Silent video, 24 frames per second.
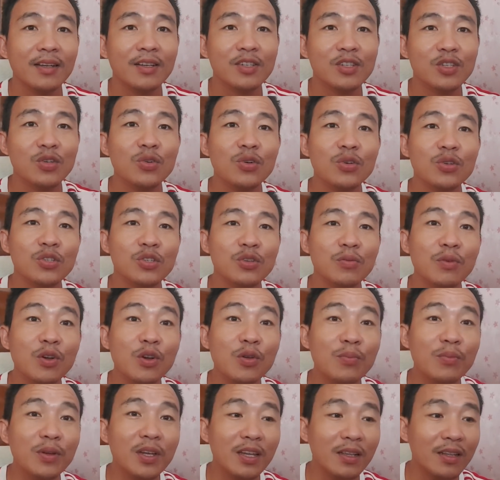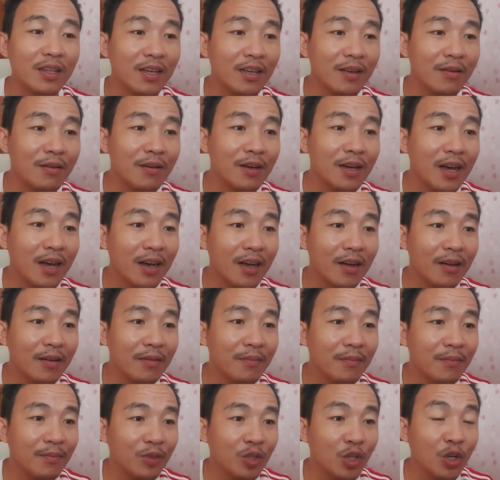so sebelum kita
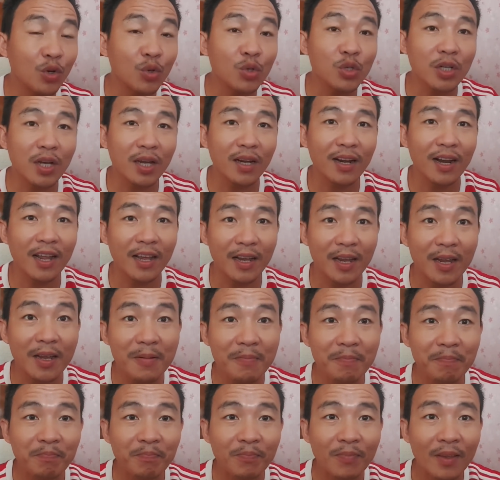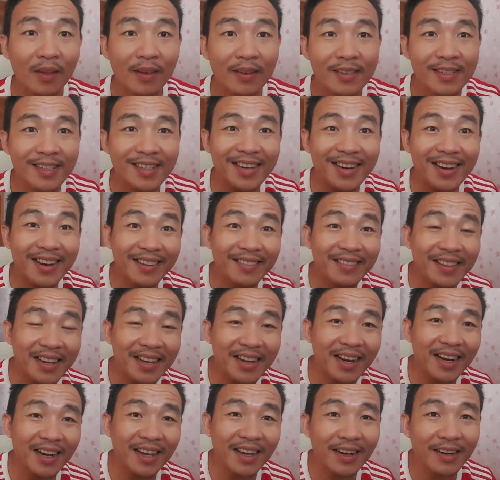uh, teruskan lagi Sila
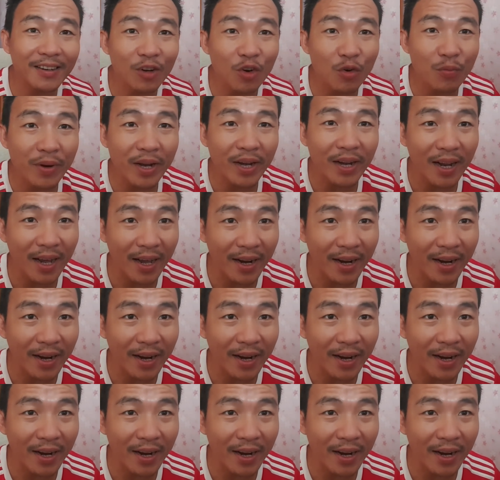tinggalkan komen